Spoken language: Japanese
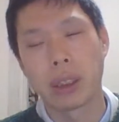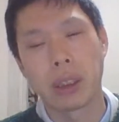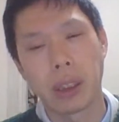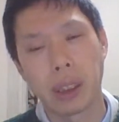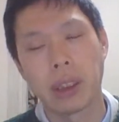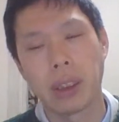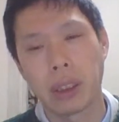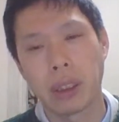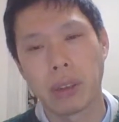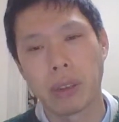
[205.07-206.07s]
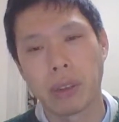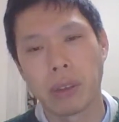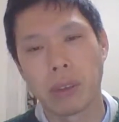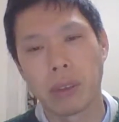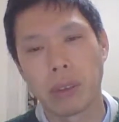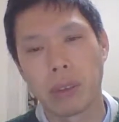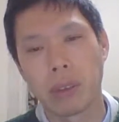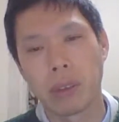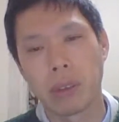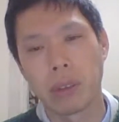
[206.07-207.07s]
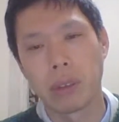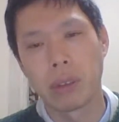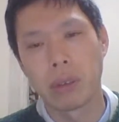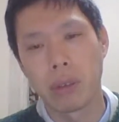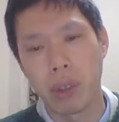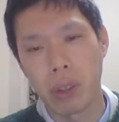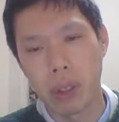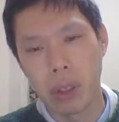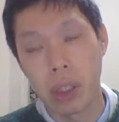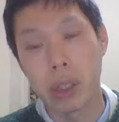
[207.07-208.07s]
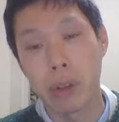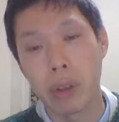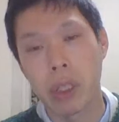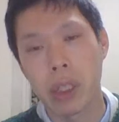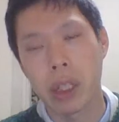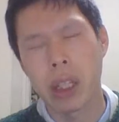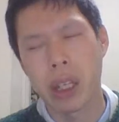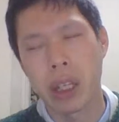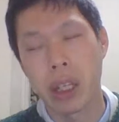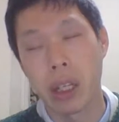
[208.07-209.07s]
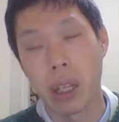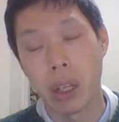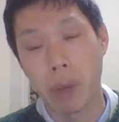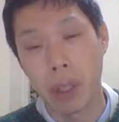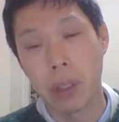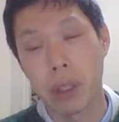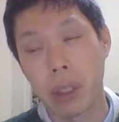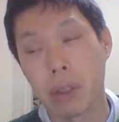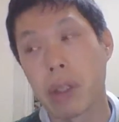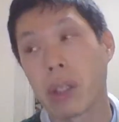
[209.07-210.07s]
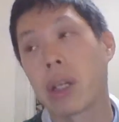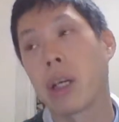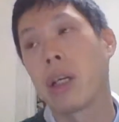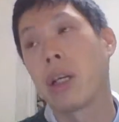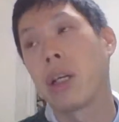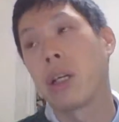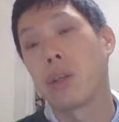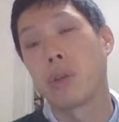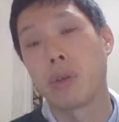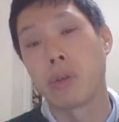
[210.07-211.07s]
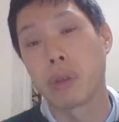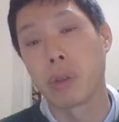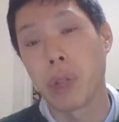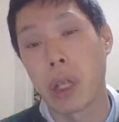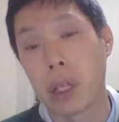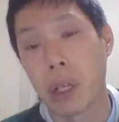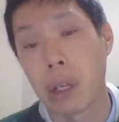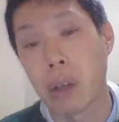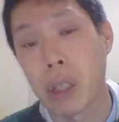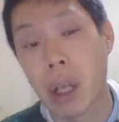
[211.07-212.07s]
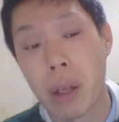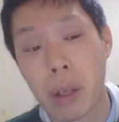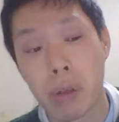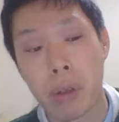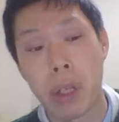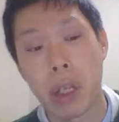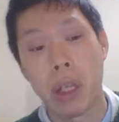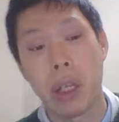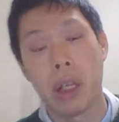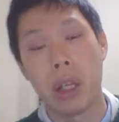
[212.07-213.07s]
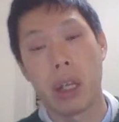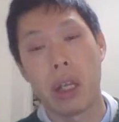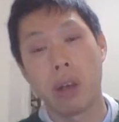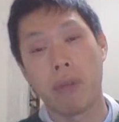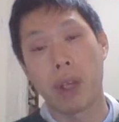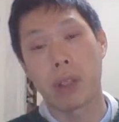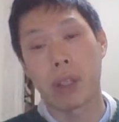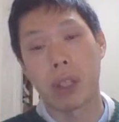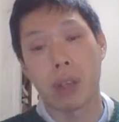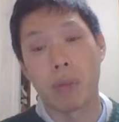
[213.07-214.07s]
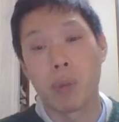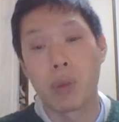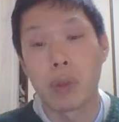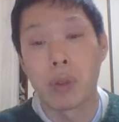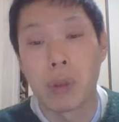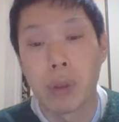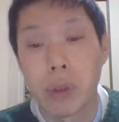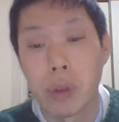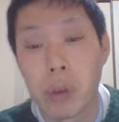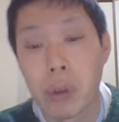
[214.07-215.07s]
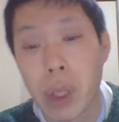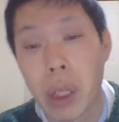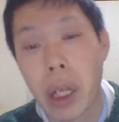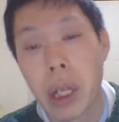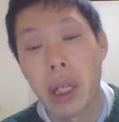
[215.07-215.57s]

ね、あのー、知事の湯崎さんね、えー、ま、それから、教育長ね、平川さん。そしてね、えー、松井さんの暴走ということでね、